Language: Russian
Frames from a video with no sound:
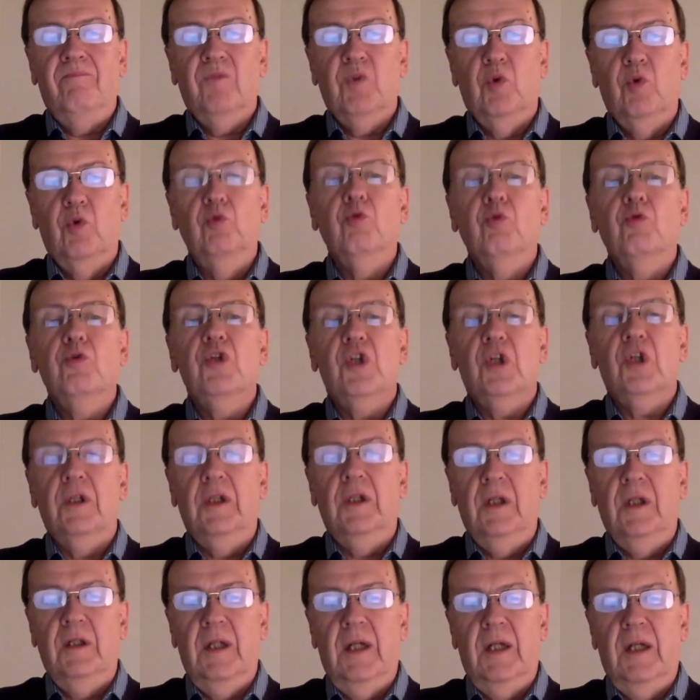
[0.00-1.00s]

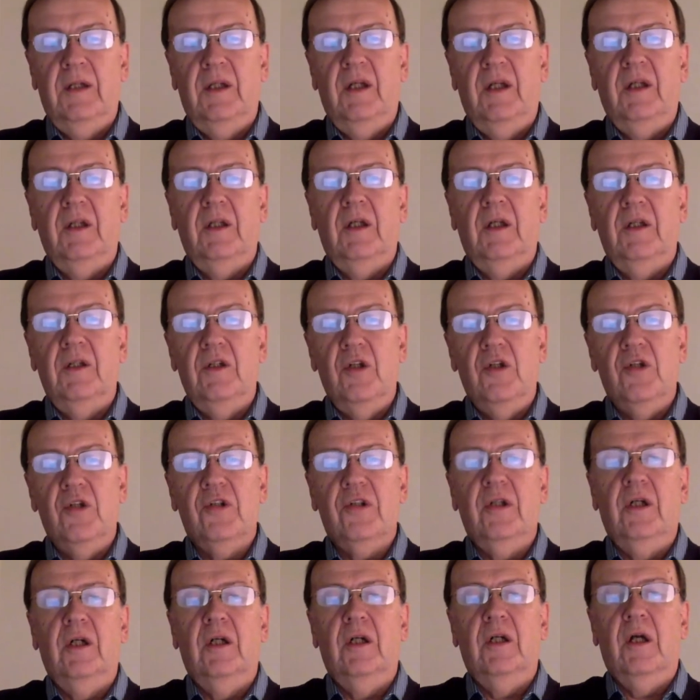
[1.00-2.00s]
улучшенная
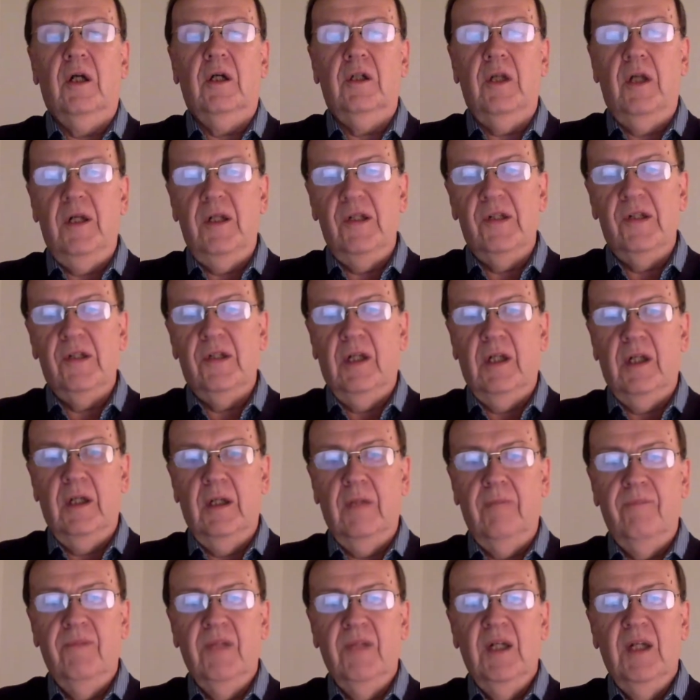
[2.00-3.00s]
тактико-технические характеристики,